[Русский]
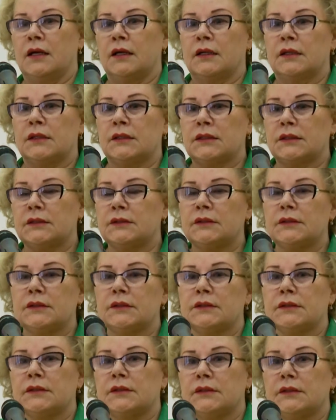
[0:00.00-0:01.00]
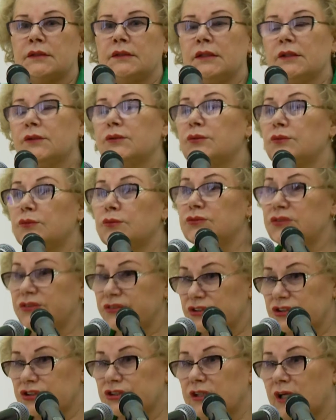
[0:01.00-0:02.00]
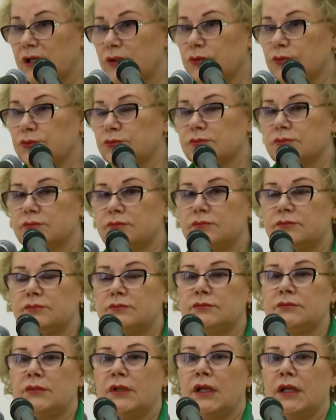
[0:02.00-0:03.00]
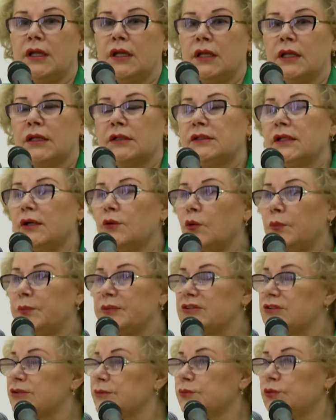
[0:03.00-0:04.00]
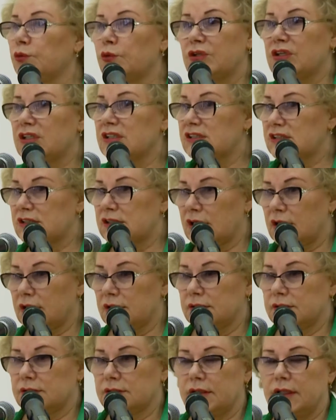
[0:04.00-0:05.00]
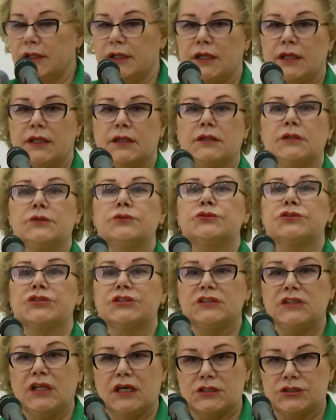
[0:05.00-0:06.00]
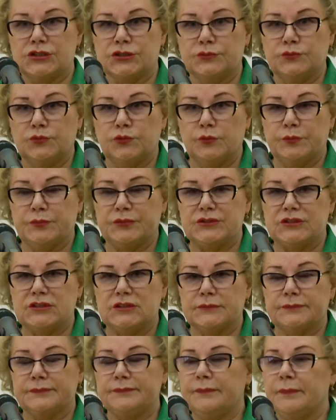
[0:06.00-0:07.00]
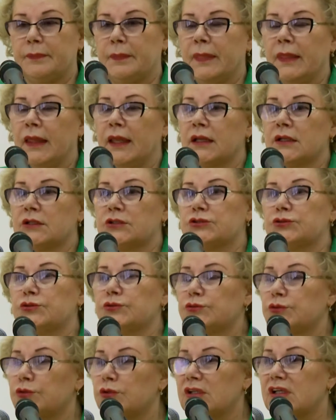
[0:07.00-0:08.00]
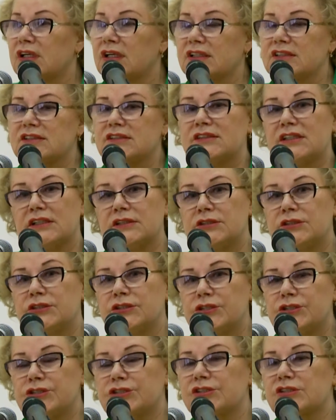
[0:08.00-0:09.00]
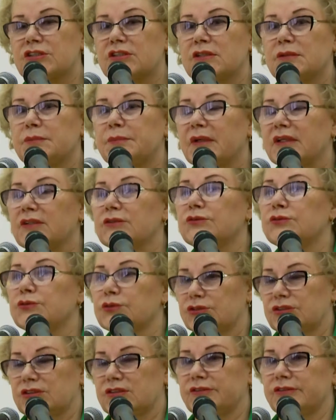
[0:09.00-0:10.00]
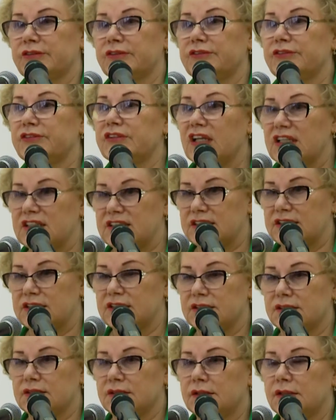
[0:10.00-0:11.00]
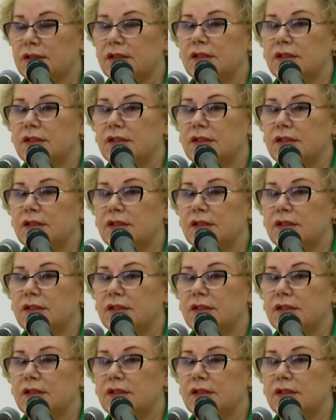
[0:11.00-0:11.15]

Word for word: А, я утверждаю на опыте многих стран и уже нашем опыте, что только стратегическое партнерство власти –